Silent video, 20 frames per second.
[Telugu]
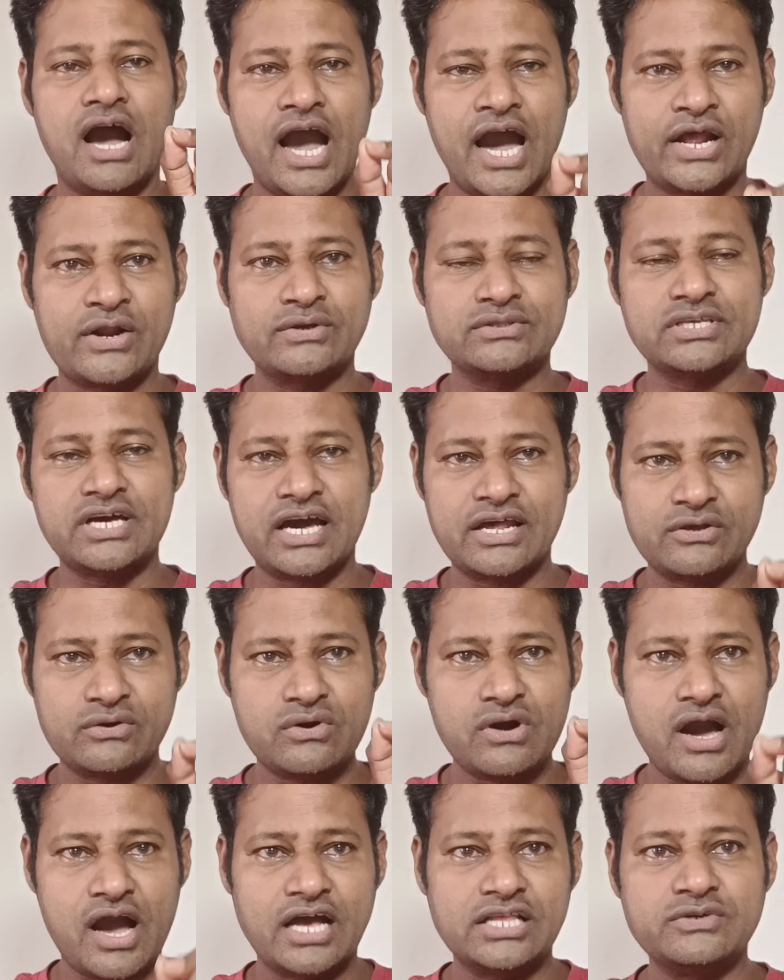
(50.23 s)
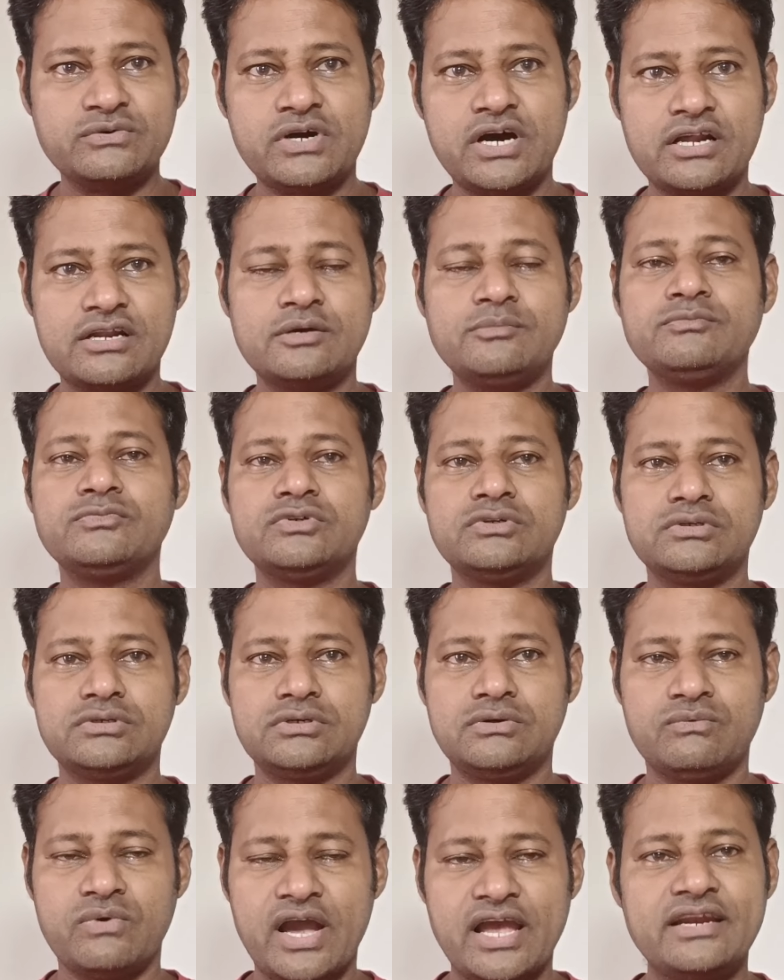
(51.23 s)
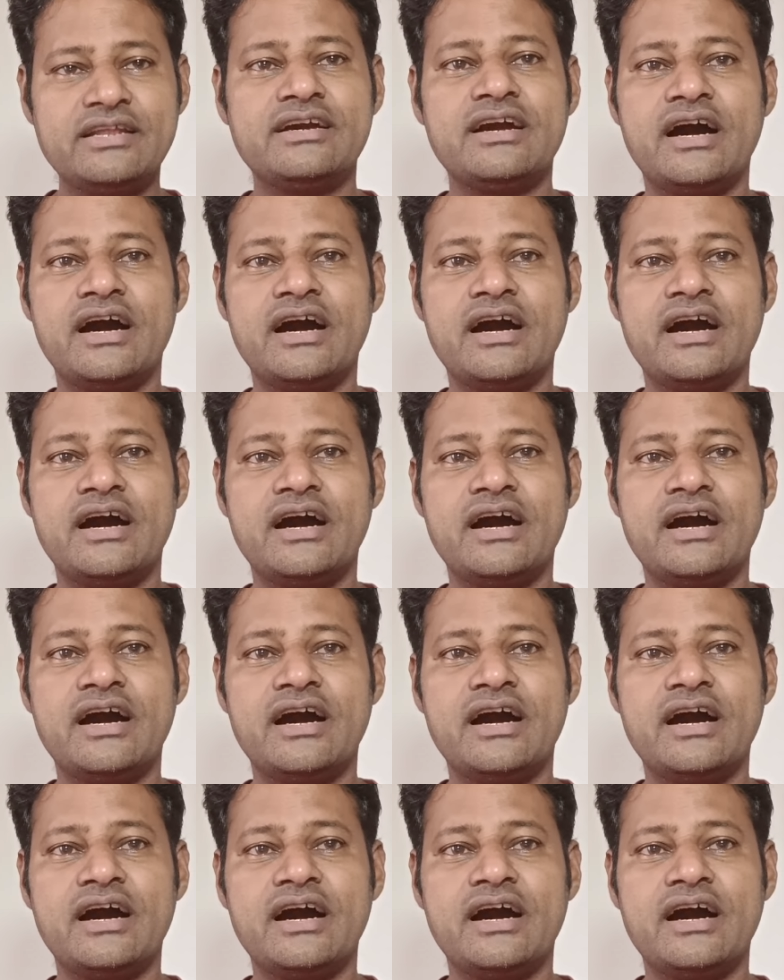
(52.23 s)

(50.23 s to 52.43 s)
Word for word: ఆరో తారీఖు ఆదివారం వైల్డ్